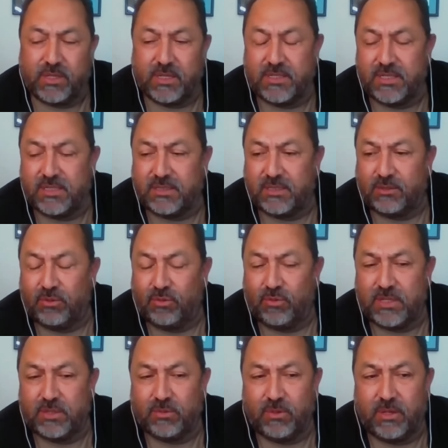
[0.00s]
que existe todo
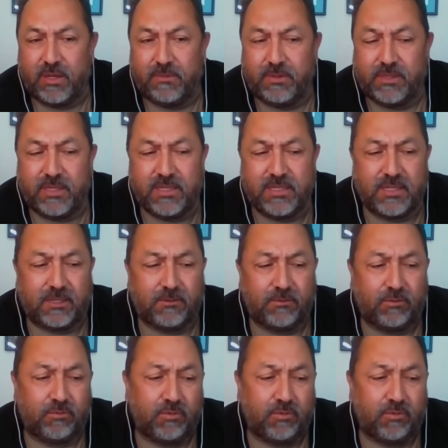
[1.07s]
eso, evidencia.